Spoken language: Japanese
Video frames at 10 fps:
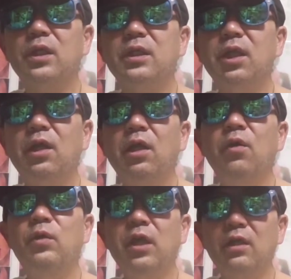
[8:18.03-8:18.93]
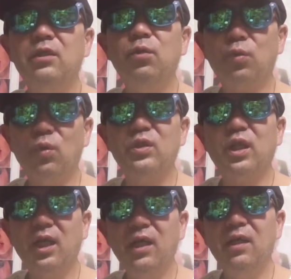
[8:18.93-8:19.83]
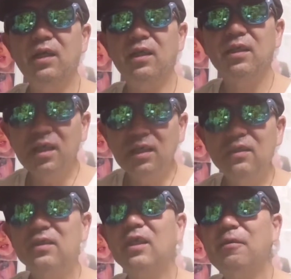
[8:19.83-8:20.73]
でさえ、他人の口座が。ね。で、